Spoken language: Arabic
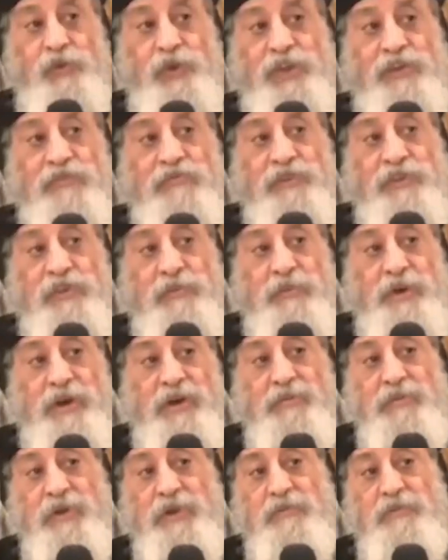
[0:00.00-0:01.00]
وقف
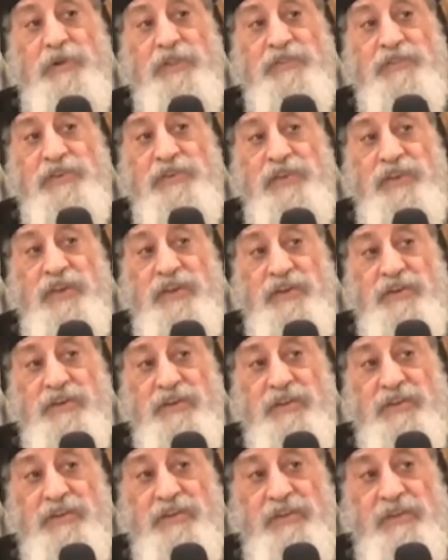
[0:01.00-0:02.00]
البابا
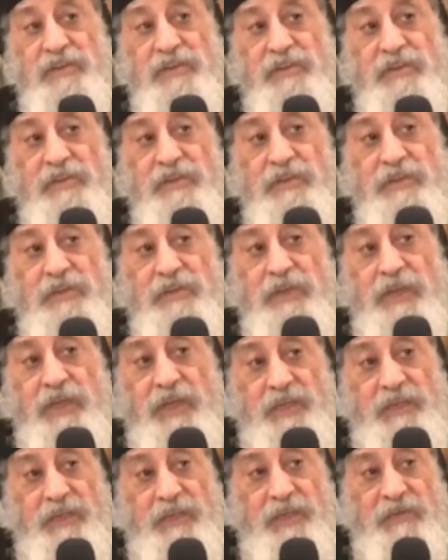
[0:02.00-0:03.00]
البطريرك
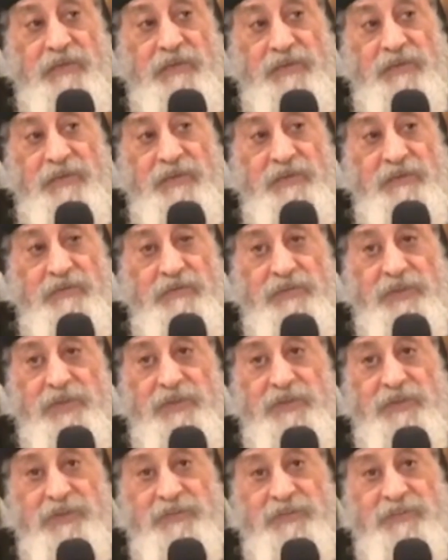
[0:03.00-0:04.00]
هنا في
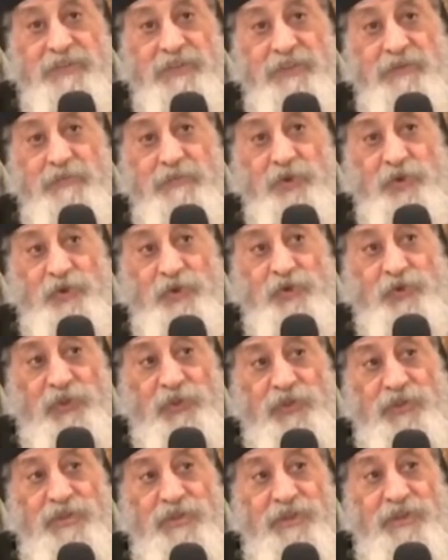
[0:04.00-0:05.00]
كنيسة
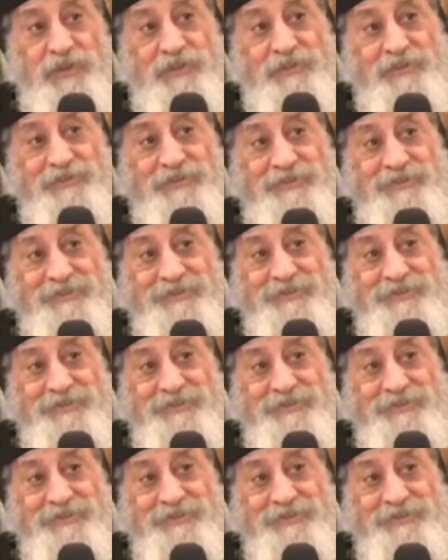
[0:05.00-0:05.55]
المرقسية